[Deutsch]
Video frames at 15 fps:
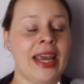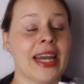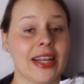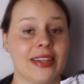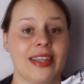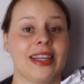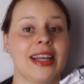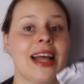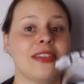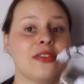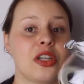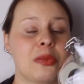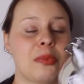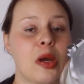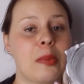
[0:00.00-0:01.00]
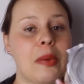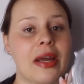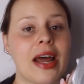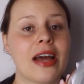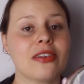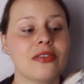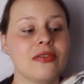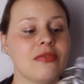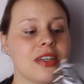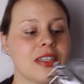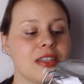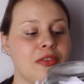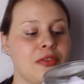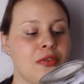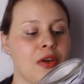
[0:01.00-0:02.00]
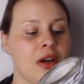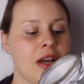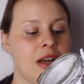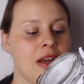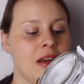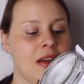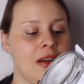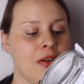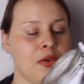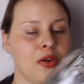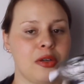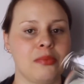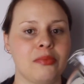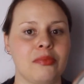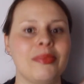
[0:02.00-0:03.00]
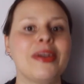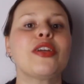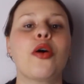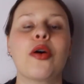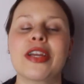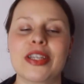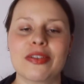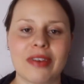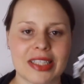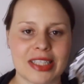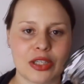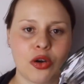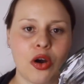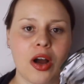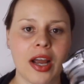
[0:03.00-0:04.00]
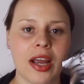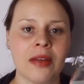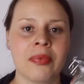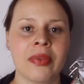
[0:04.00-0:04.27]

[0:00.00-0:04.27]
Deswegen lasst euch mal überraschen, was ich für äh, euch mit euch quasi koche,